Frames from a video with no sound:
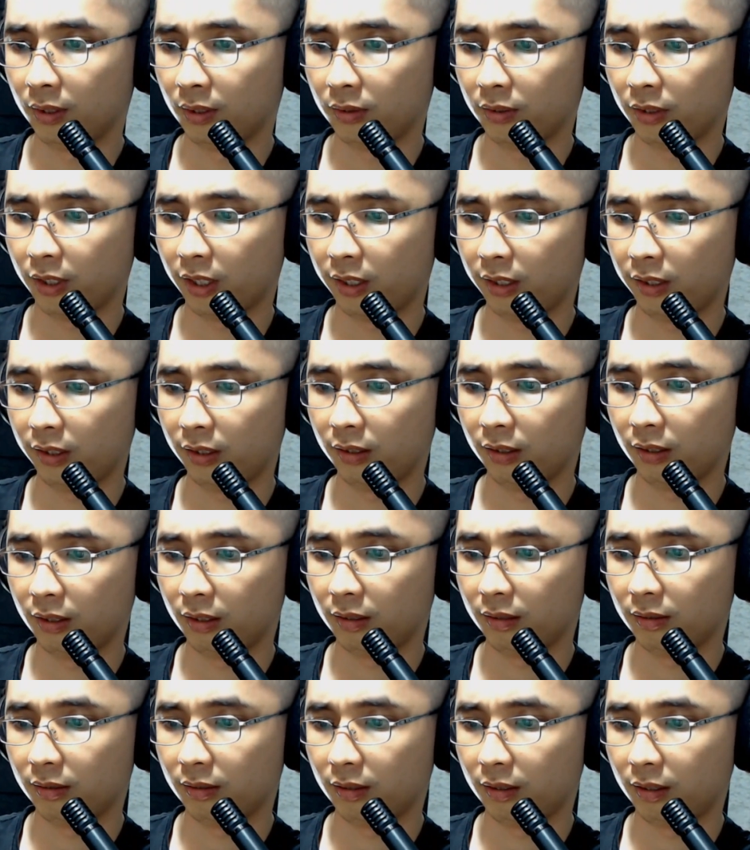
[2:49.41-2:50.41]
seri
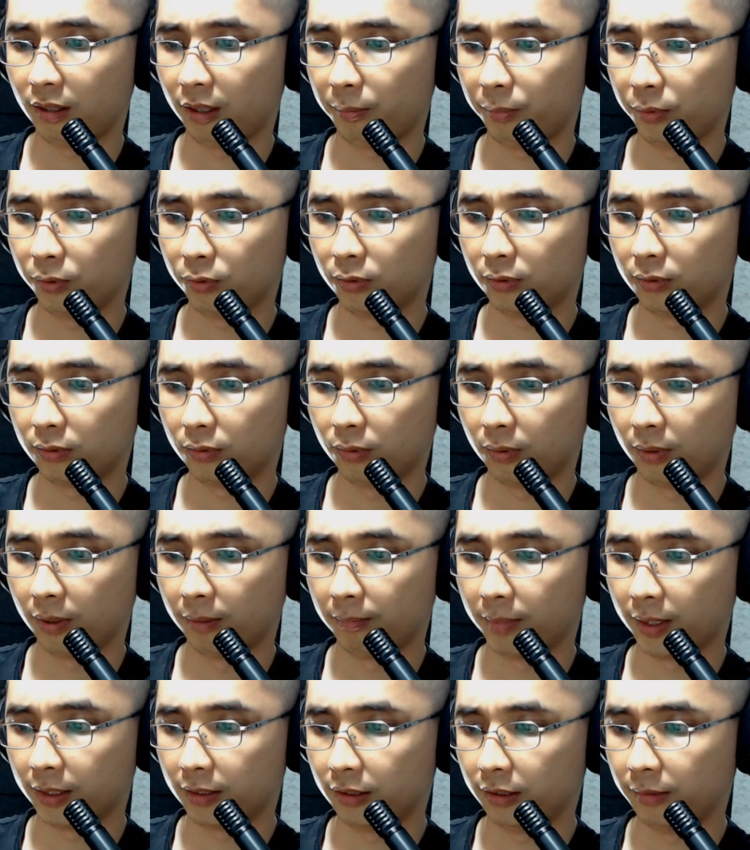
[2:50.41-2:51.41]
episode
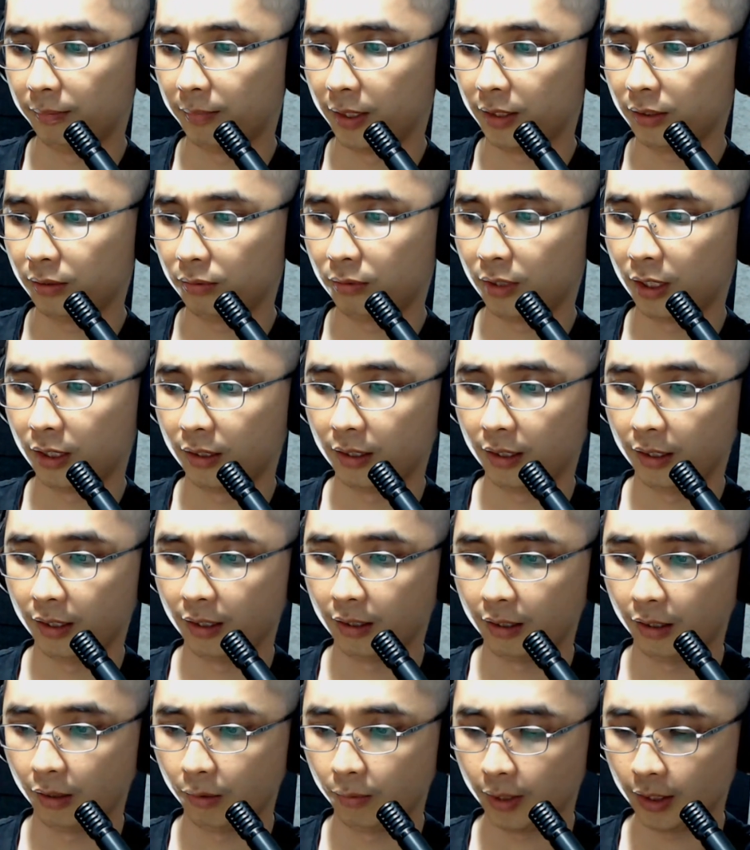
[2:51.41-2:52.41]
245 ini sudah ada yang
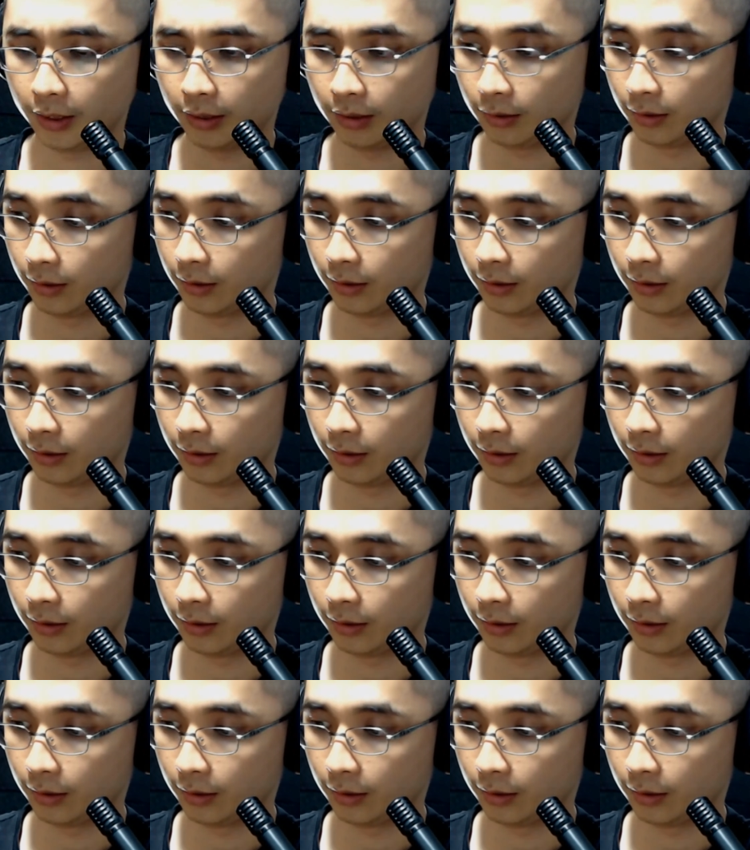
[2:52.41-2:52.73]
request